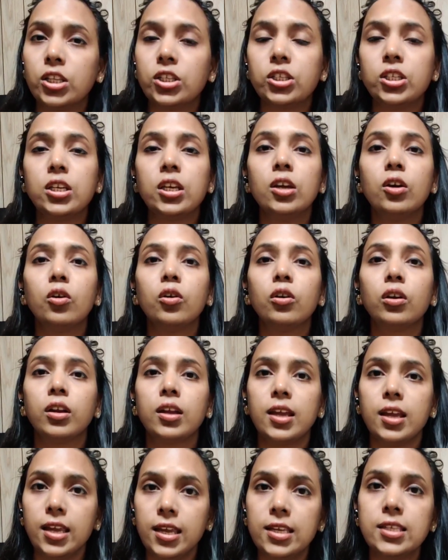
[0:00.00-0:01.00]
अच्छी
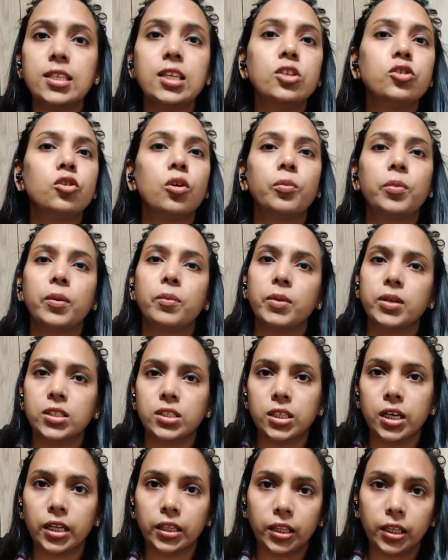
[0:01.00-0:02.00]
और इजी जॉब ये
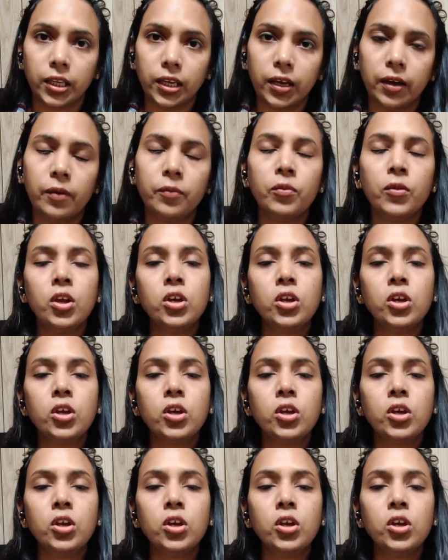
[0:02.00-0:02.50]
बन जाती है